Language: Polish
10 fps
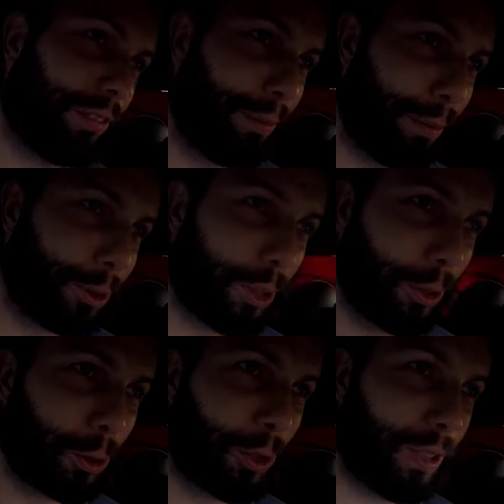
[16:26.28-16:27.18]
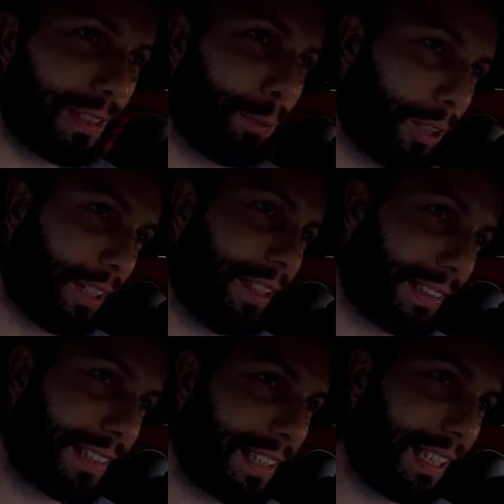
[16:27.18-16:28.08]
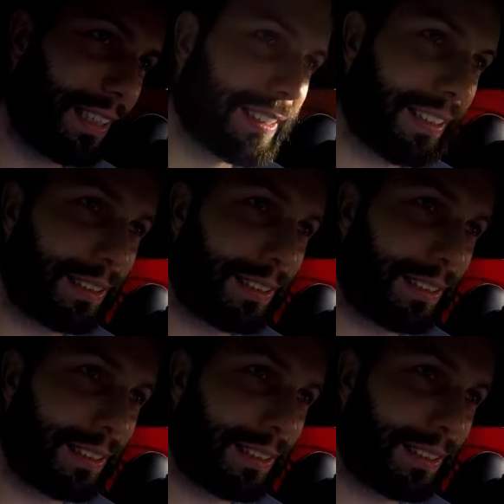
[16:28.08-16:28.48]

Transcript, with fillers: wiemy, że już e, spotkań ekstraklasy